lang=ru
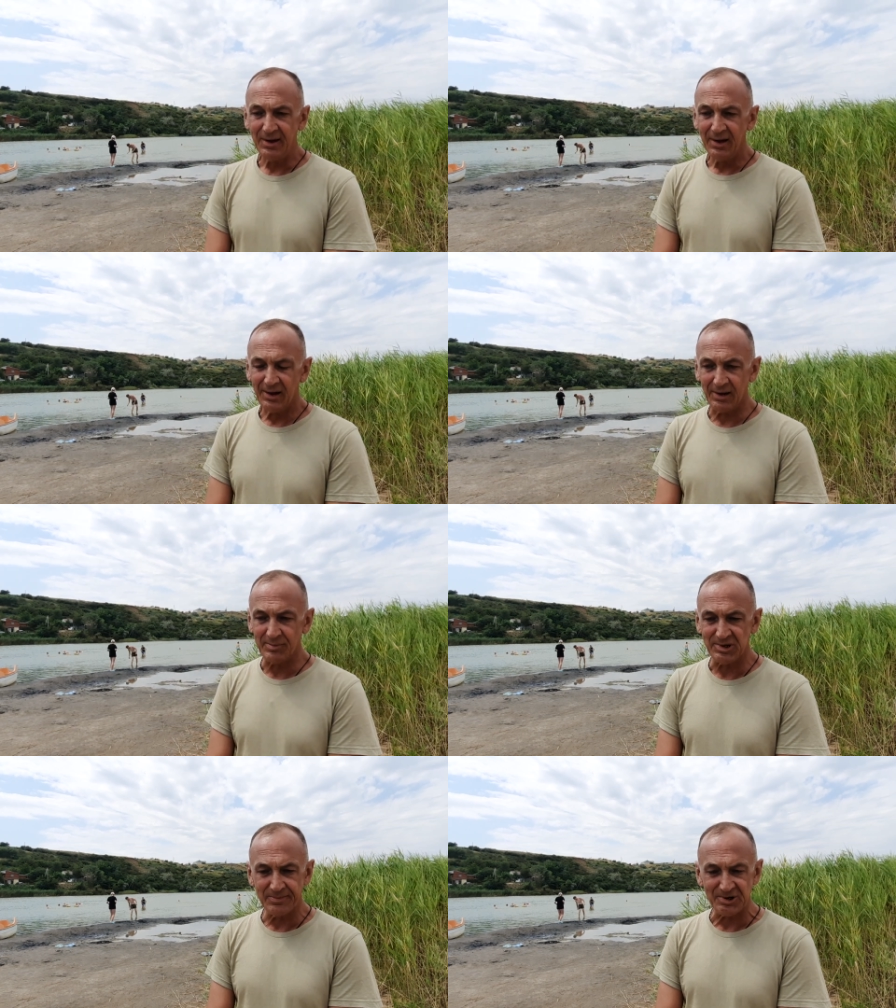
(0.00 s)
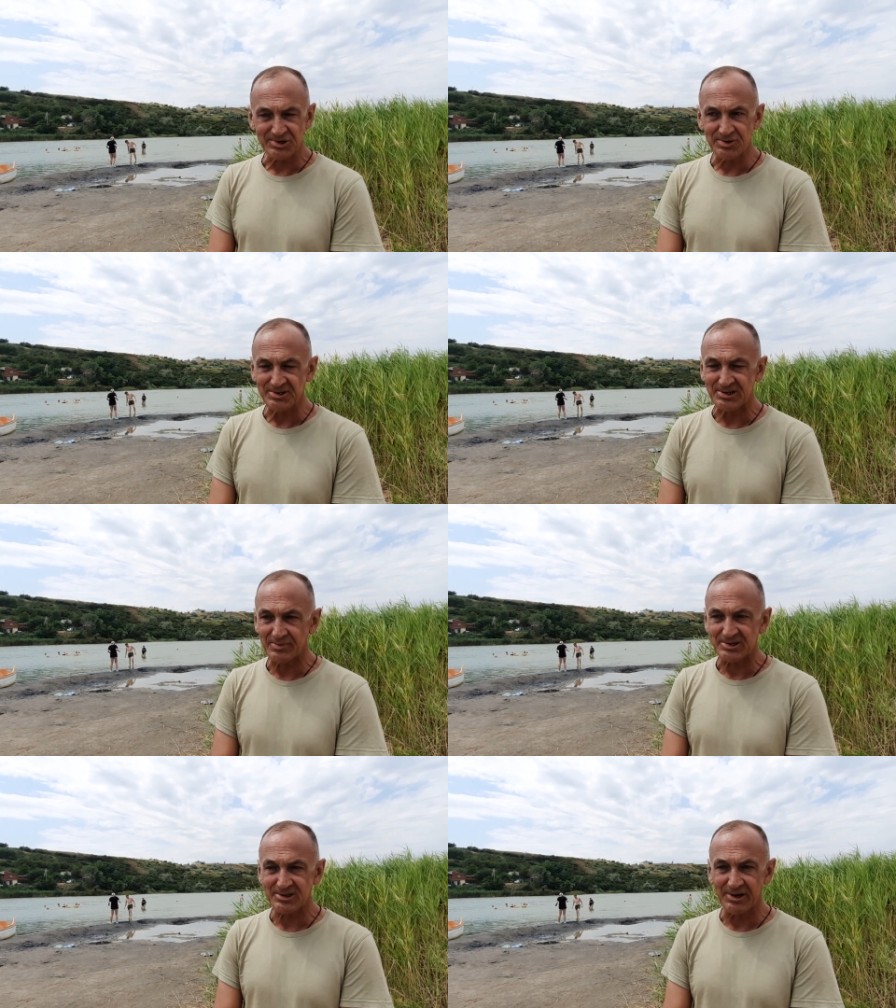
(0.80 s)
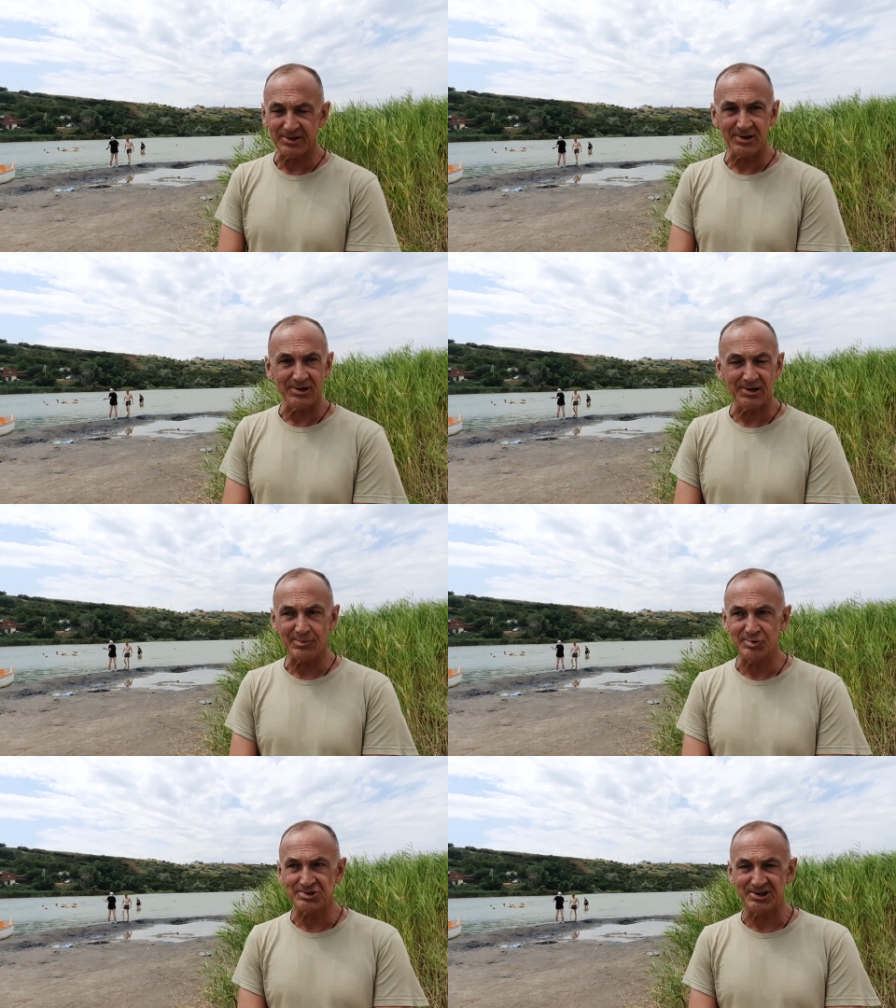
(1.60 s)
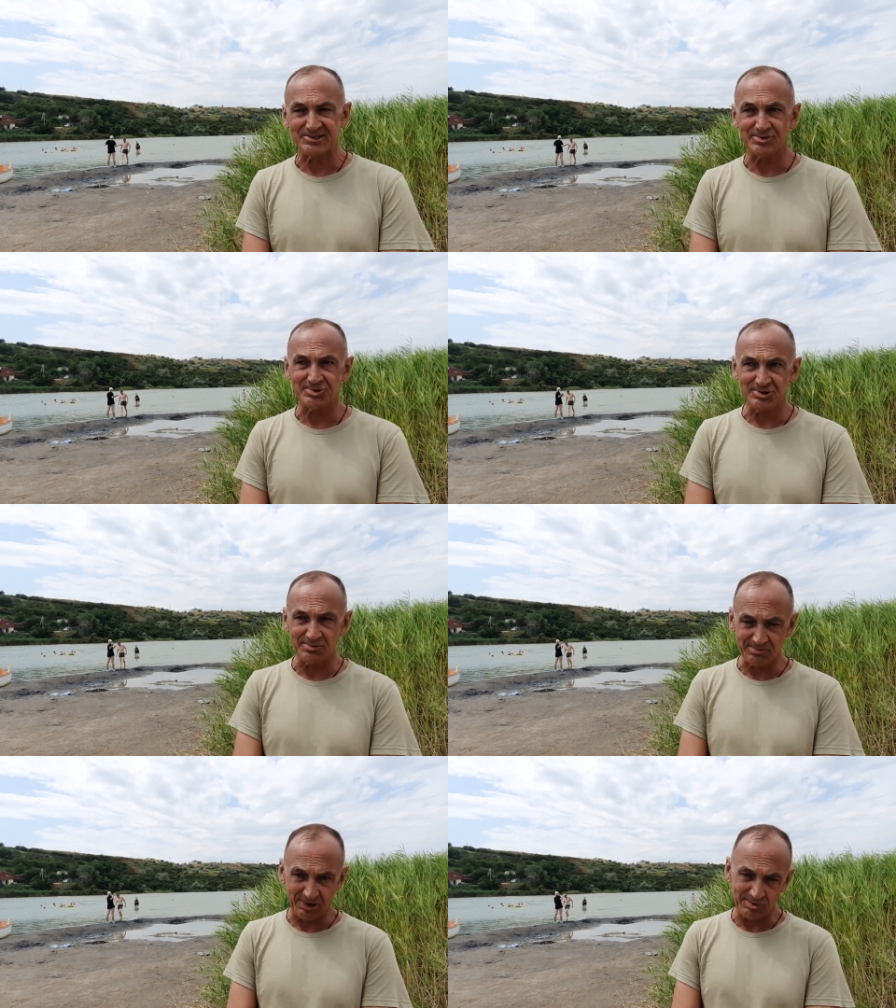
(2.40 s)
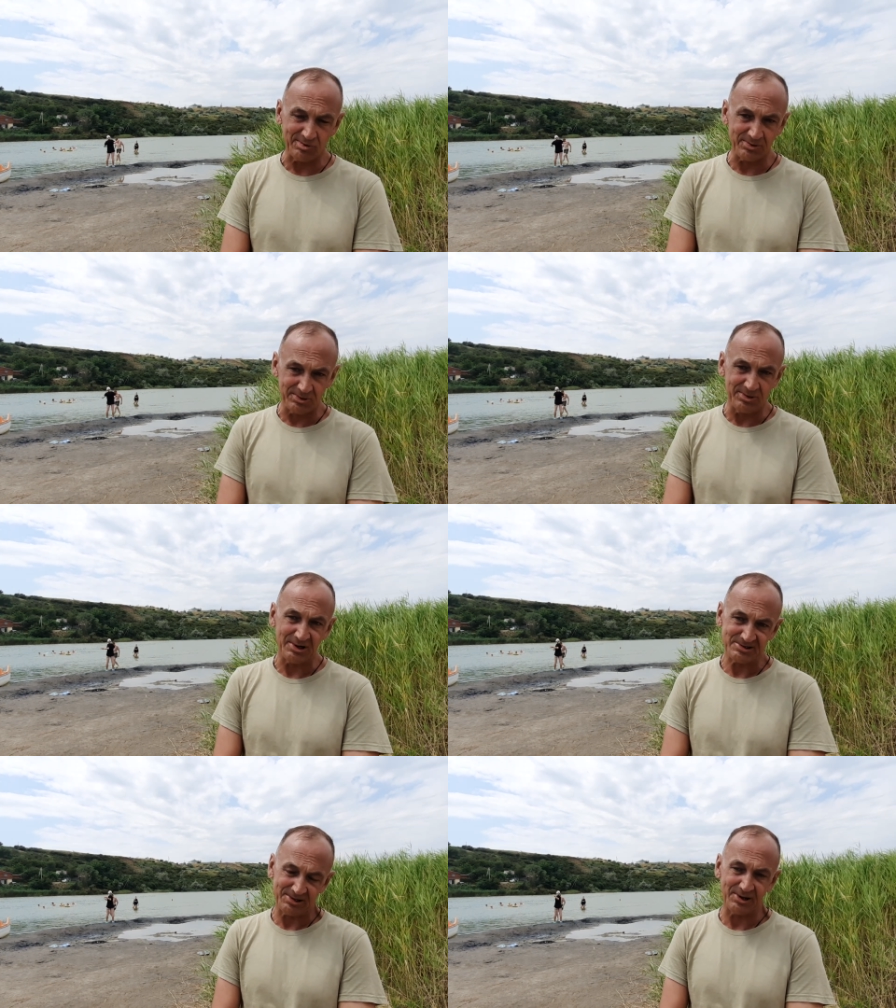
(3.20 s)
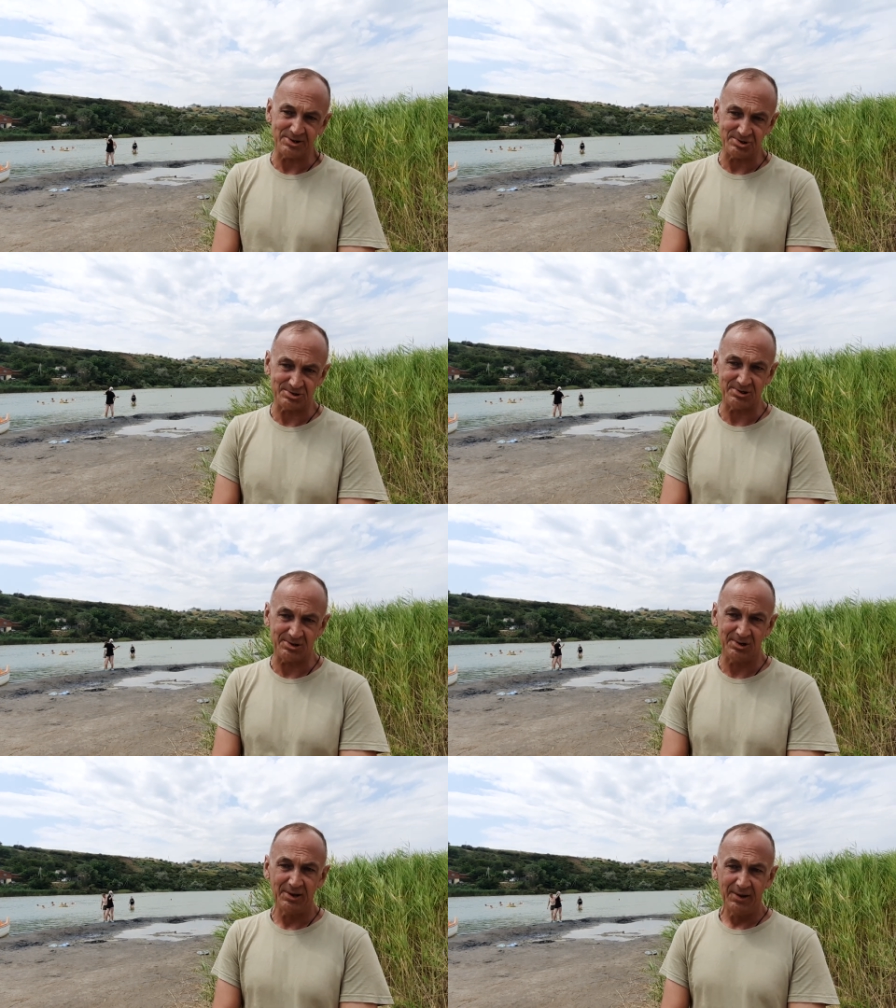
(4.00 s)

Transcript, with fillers: Ничего Мне себе. пришлось самостоятельно обучаться очень такой достаточный